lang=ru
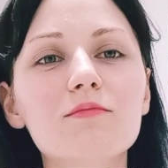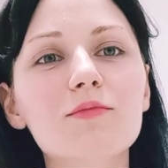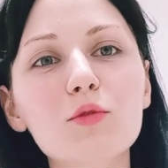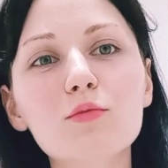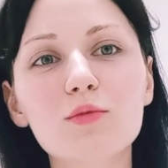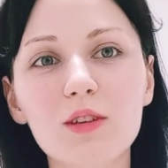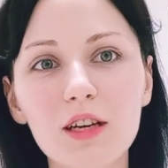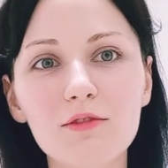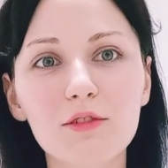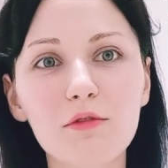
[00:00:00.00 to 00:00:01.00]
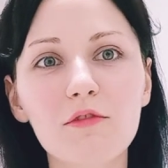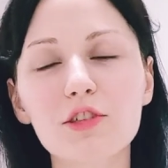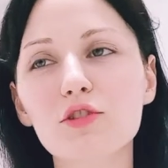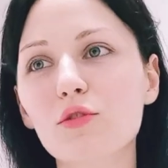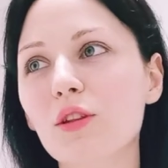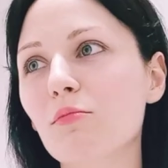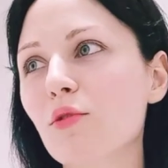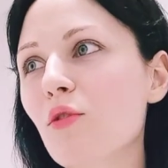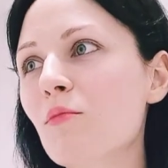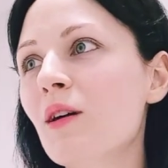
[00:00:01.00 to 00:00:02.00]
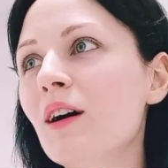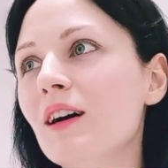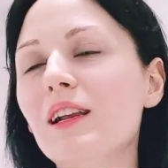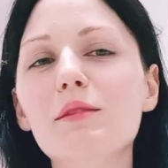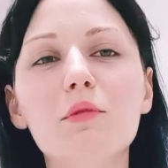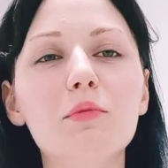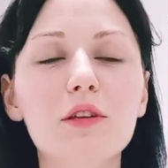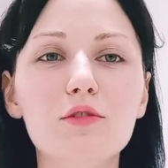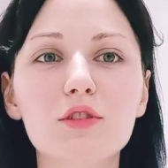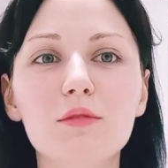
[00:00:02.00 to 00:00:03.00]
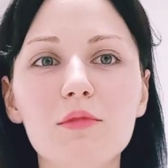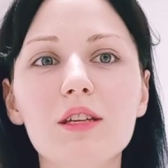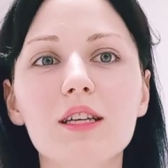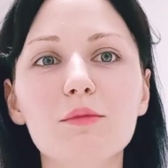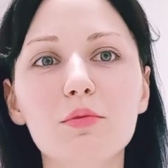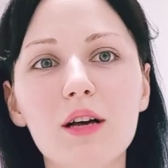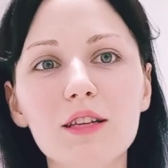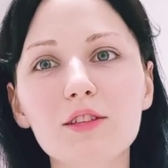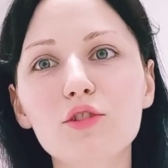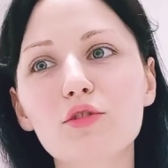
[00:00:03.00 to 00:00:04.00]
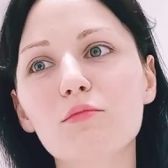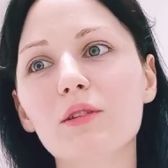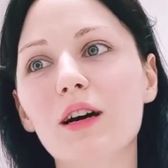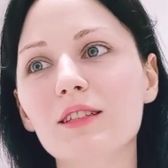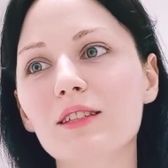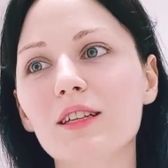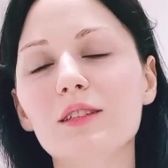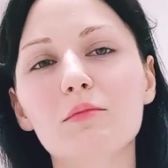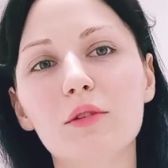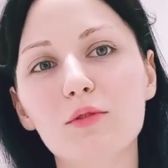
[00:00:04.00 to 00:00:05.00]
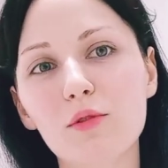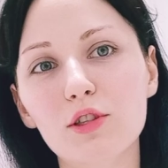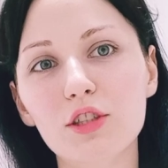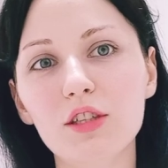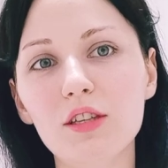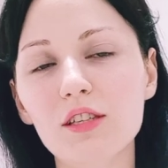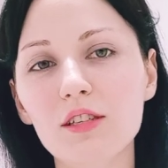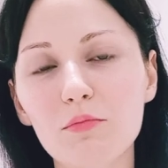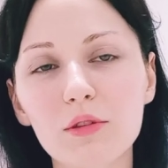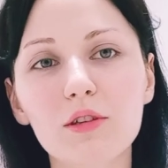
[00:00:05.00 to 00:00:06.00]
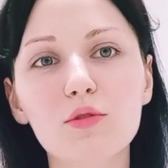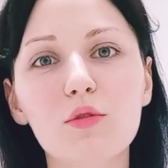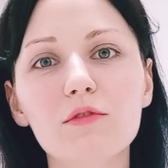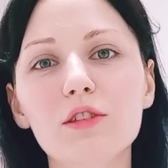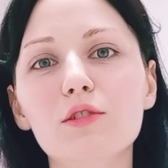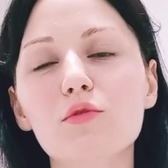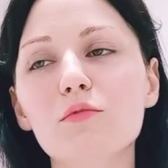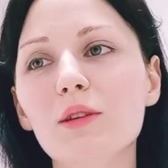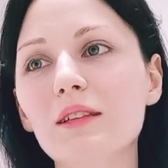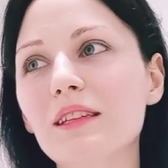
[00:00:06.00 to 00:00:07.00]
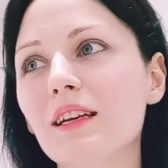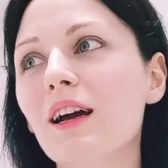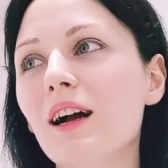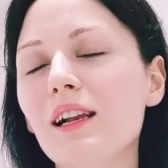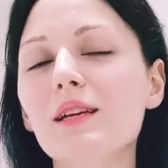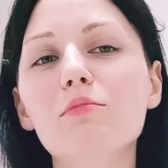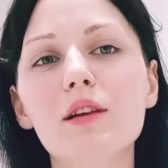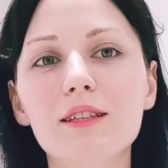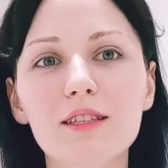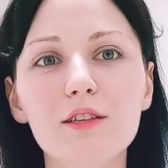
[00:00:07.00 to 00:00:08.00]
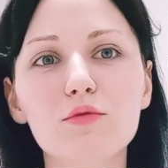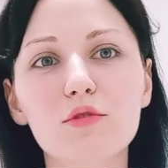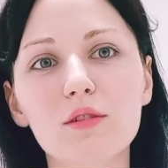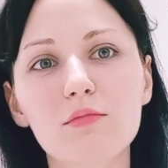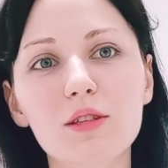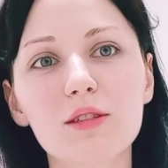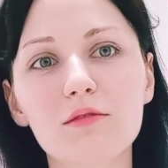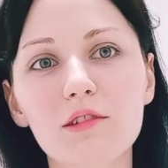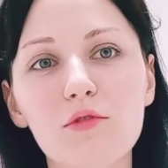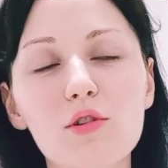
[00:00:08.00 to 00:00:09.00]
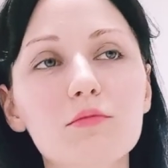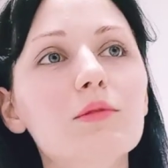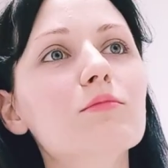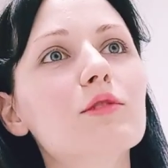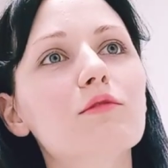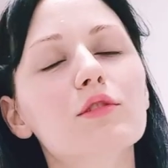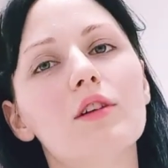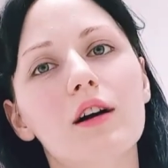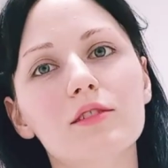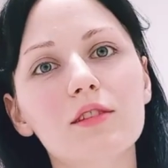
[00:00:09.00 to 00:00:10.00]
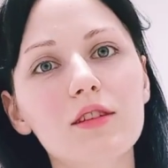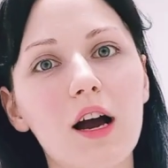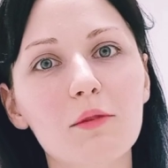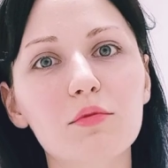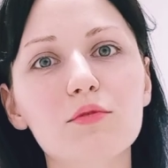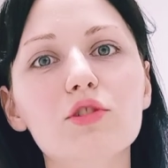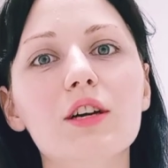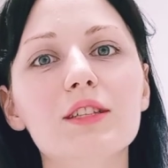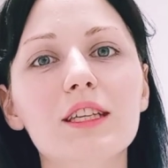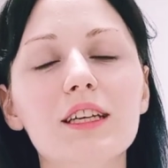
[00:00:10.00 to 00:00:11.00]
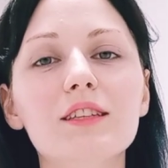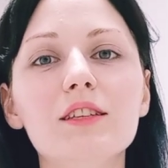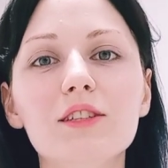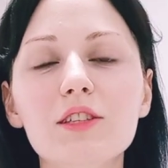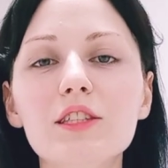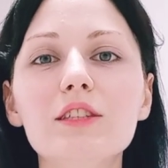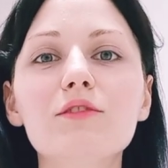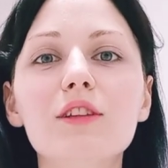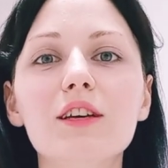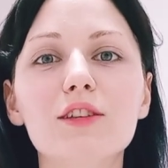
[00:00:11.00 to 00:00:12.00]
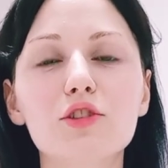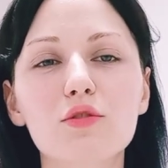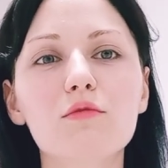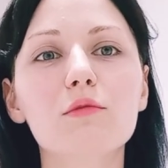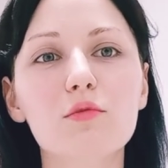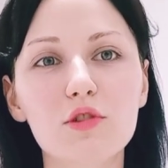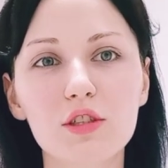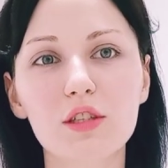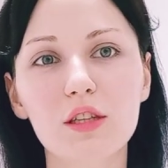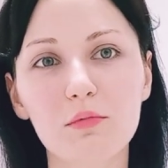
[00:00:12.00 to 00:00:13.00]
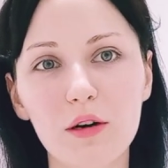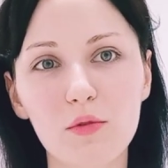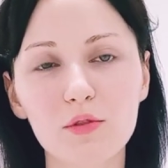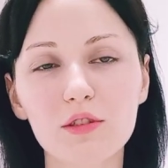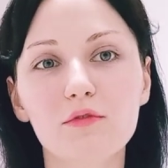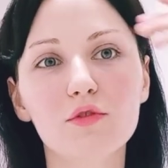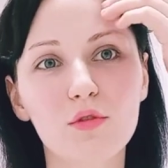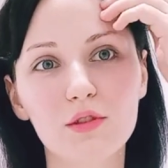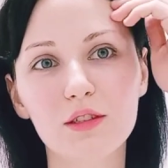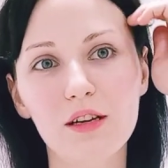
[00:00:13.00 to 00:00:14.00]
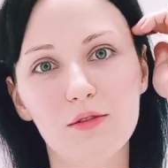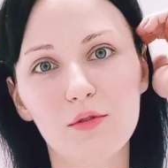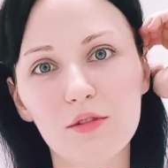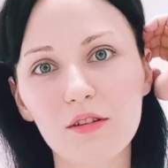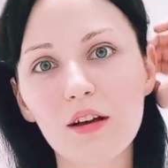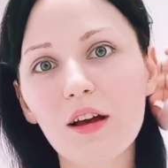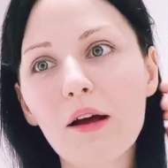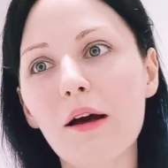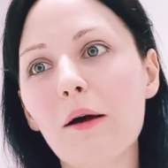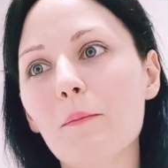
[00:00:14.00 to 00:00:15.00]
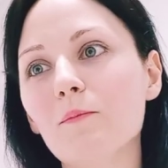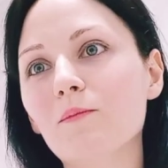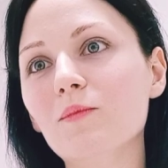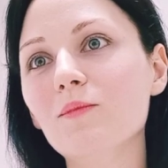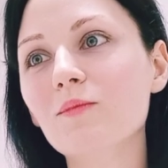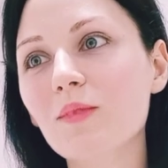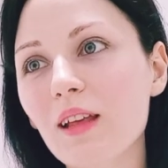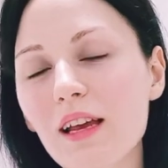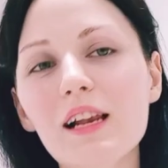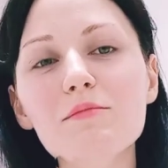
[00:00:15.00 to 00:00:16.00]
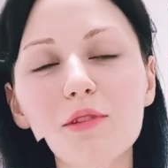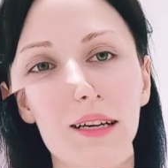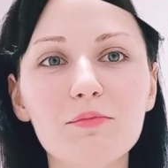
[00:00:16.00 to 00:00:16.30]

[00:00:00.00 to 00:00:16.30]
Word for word: ну, скорее всего, вас ждет облом, либо придется менять планы, чтобы остаться подольше и подготовить документы, либо лететь уже без своего любимца. Вот как-то так получается. Это единственное, на что вы можете напороться. Все остальное элементарно.